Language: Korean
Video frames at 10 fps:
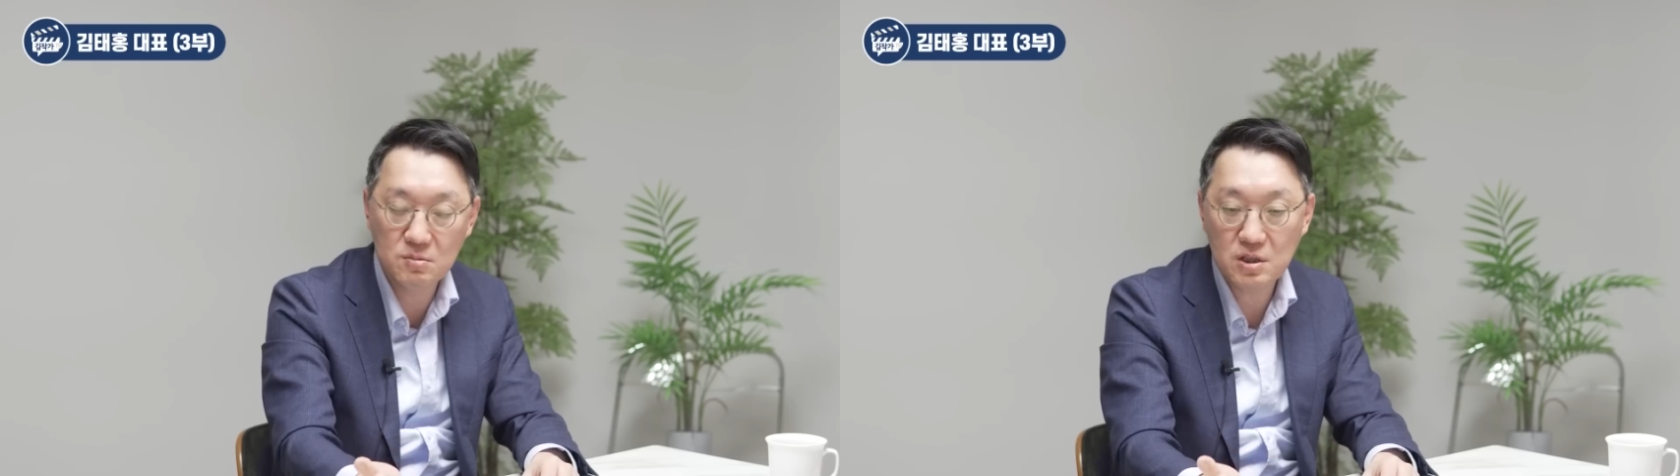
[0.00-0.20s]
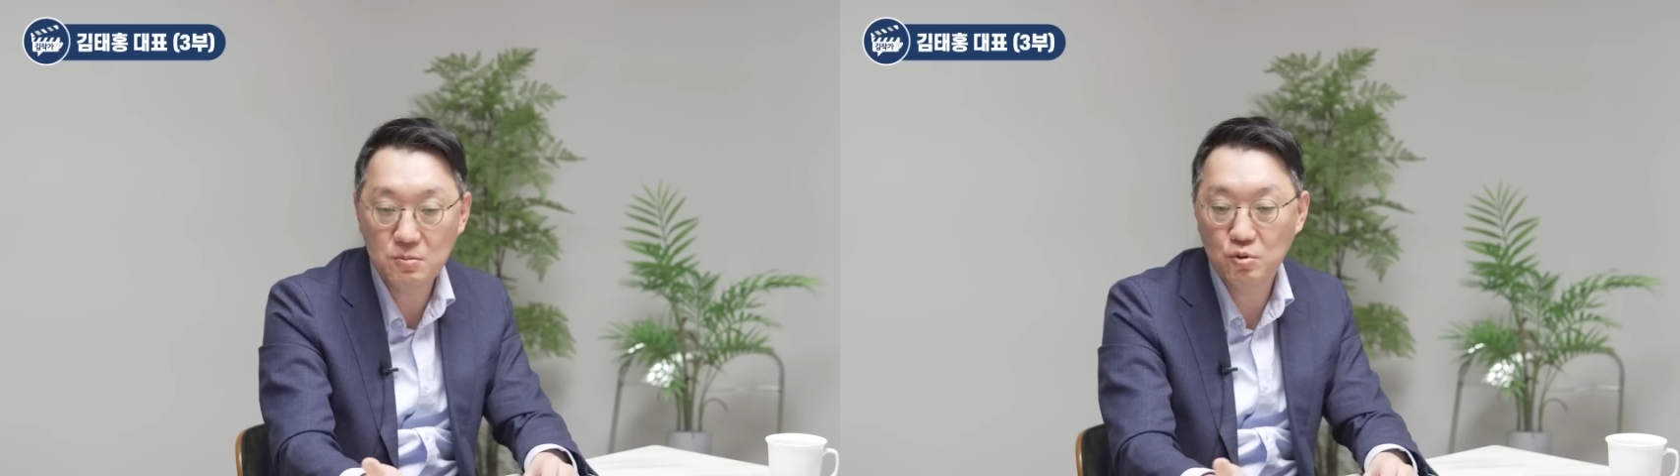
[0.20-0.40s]

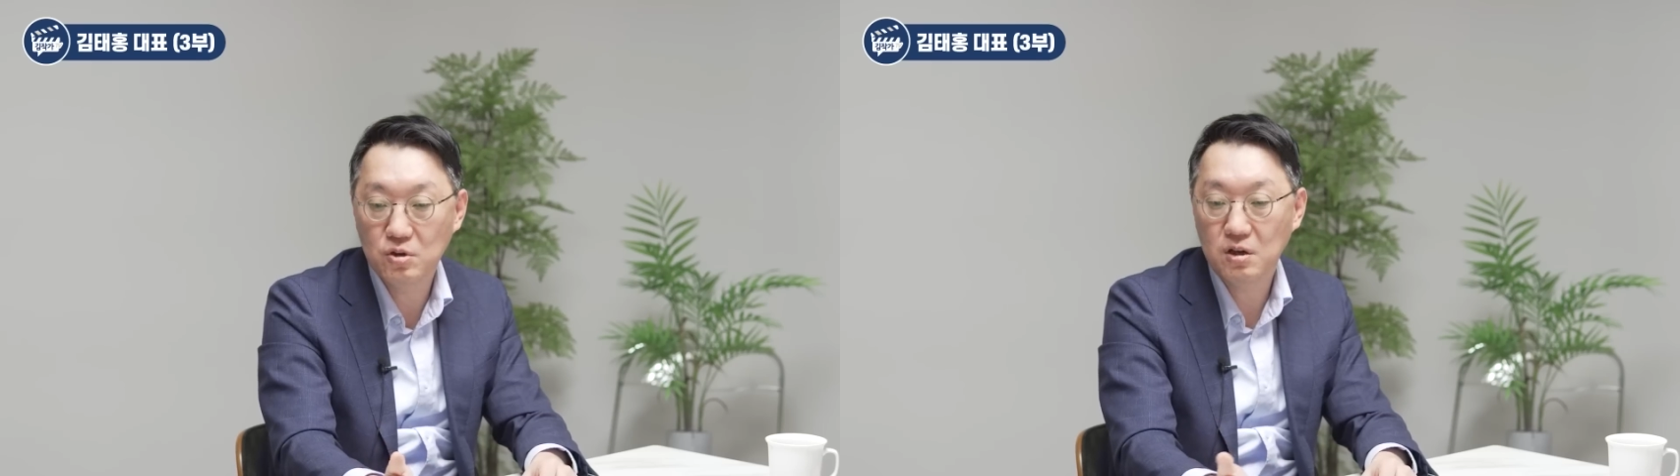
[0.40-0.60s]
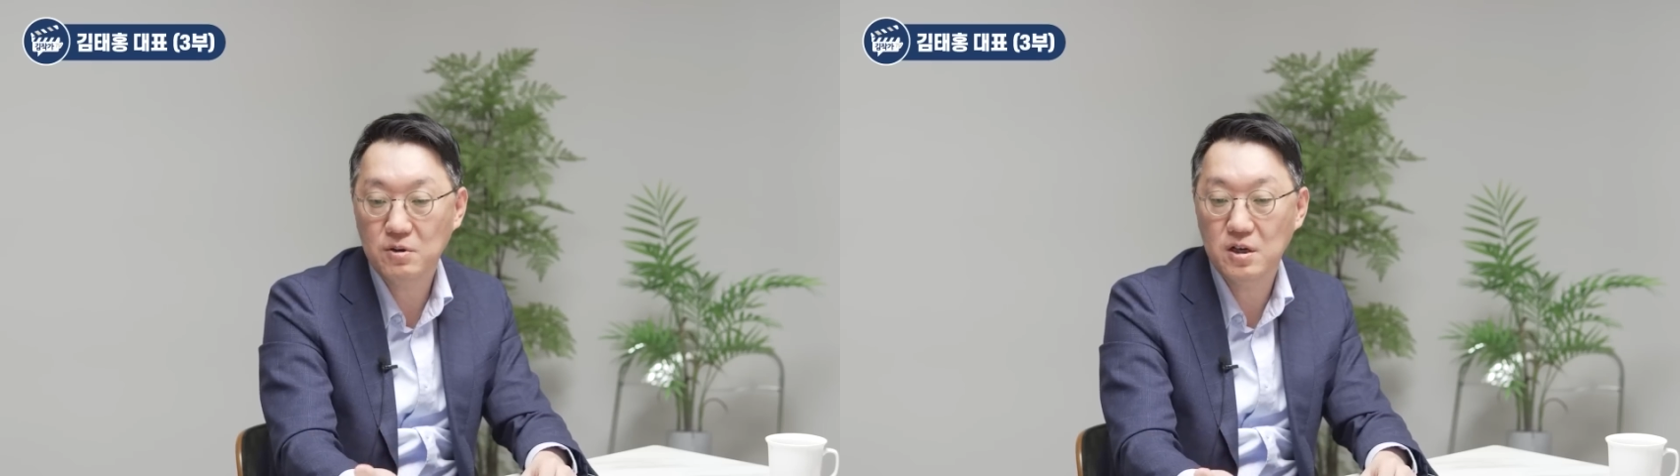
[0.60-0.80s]

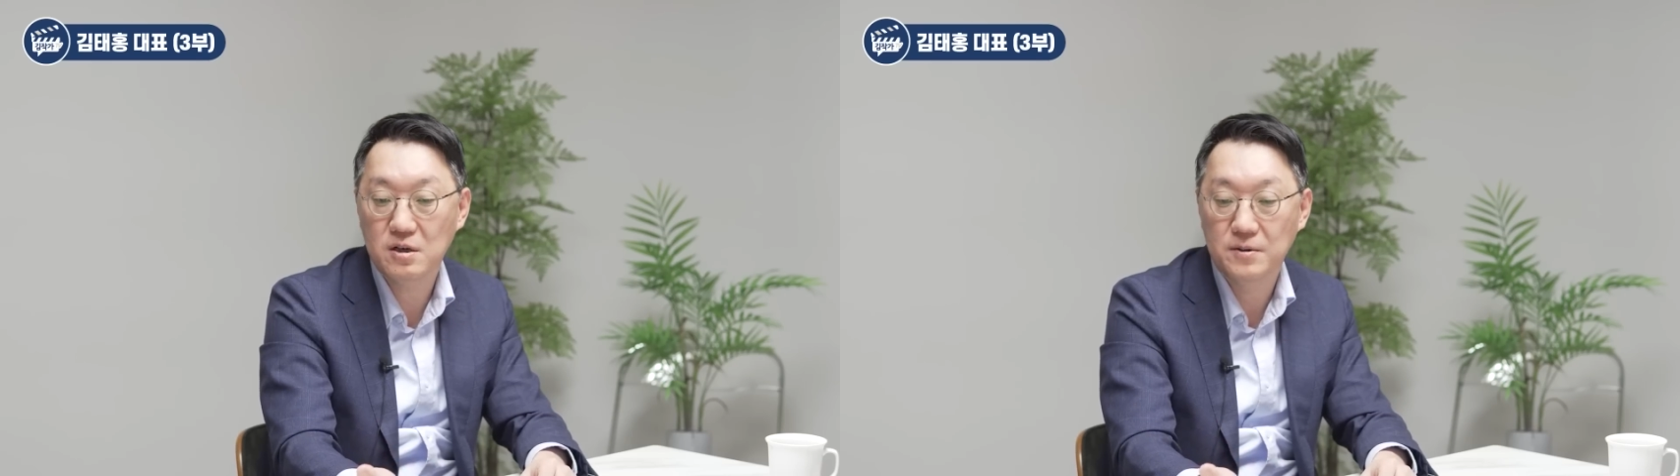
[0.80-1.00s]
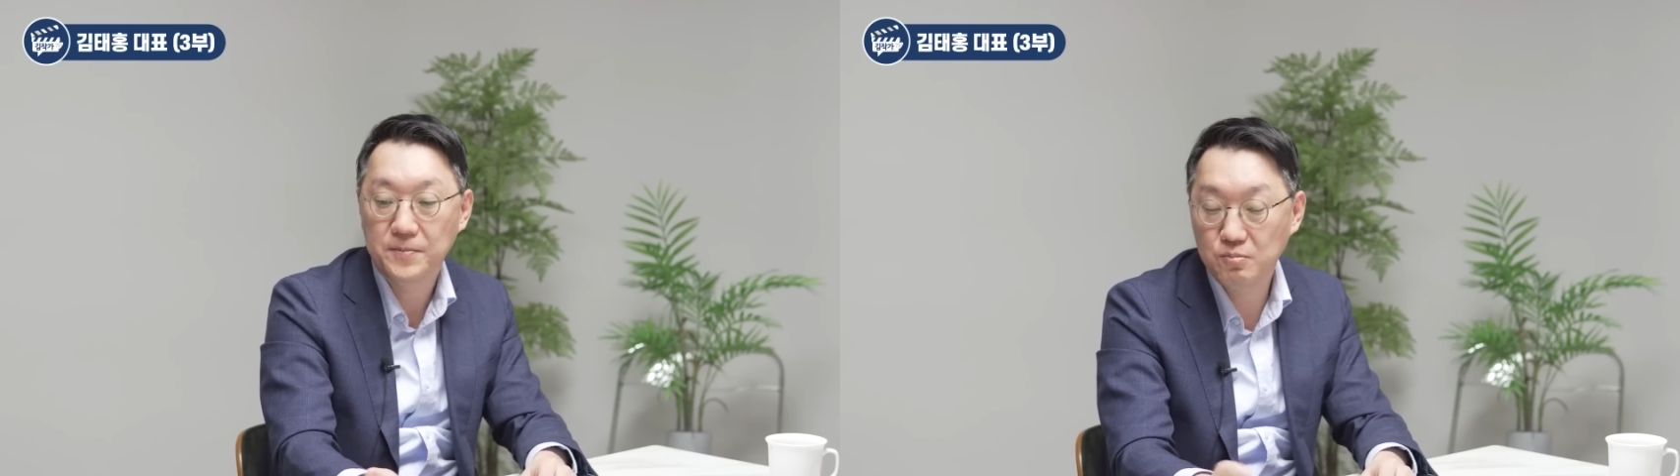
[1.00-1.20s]
스마트폰
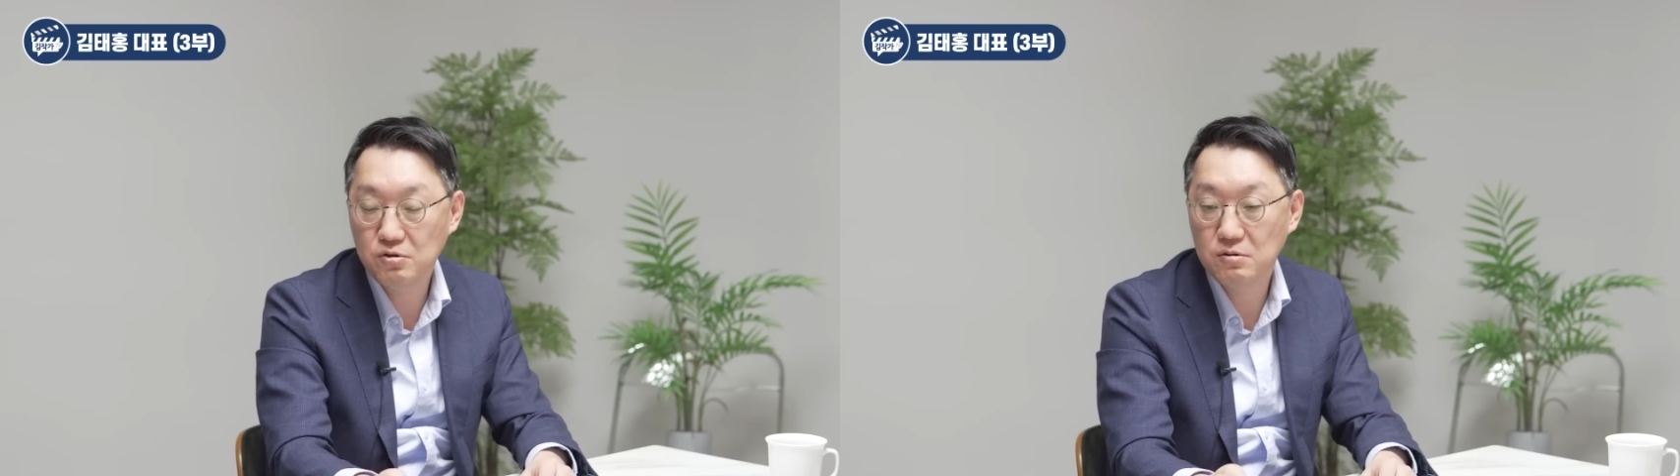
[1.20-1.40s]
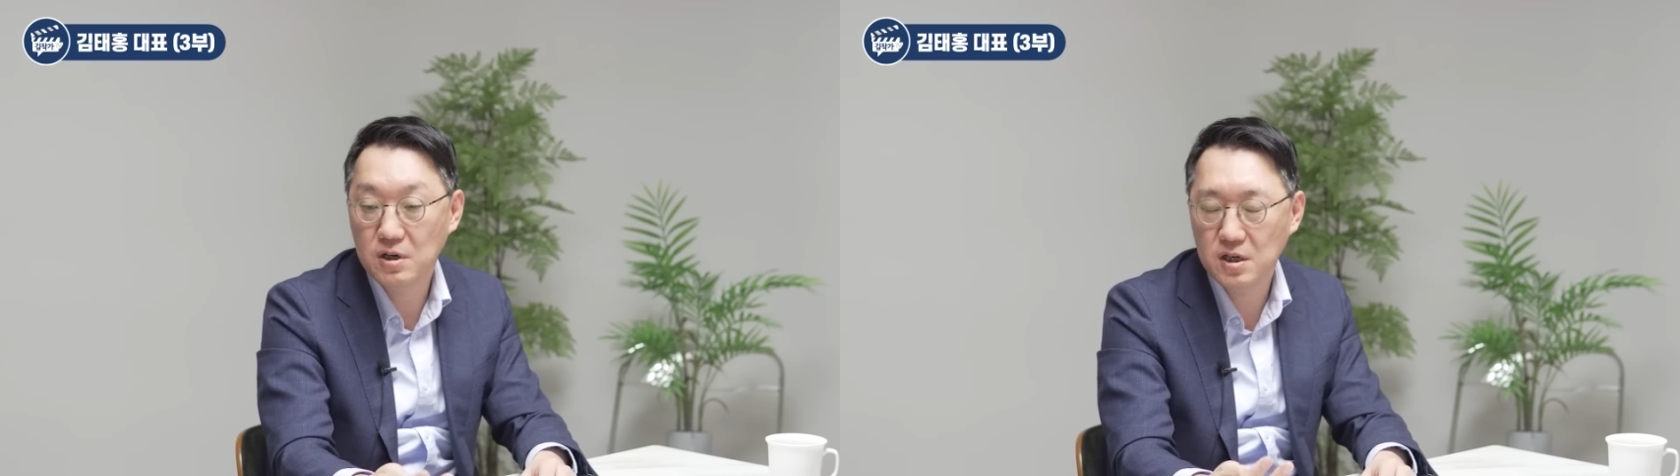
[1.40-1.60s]
해봐야
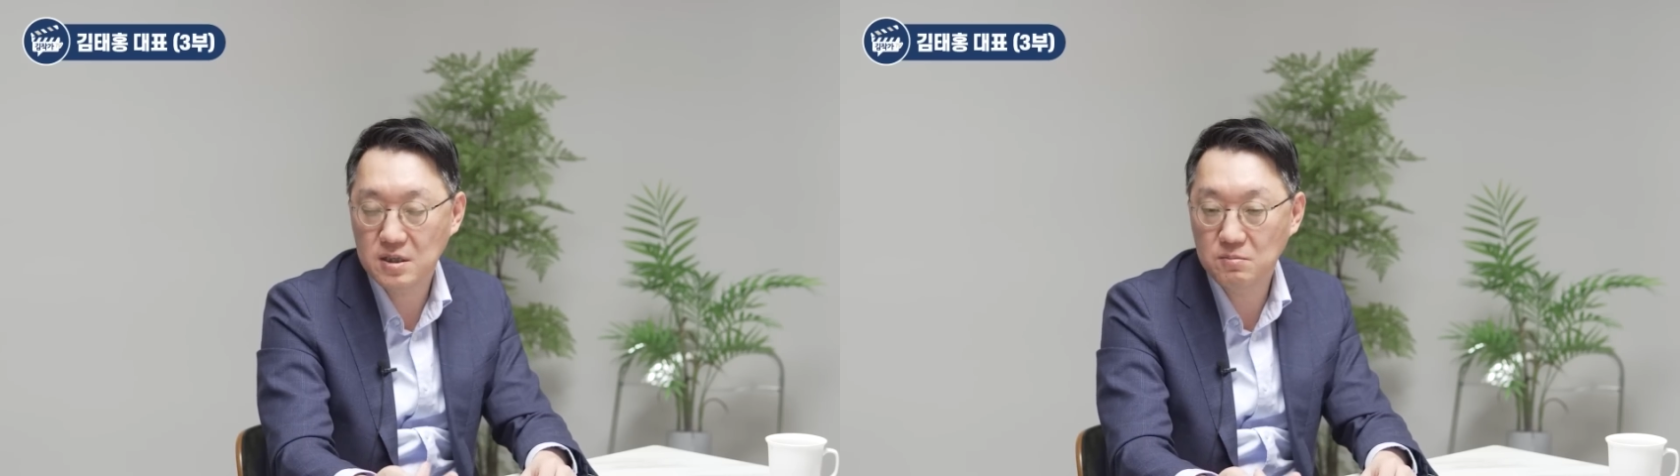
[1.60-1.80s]
애플과 애플. 네.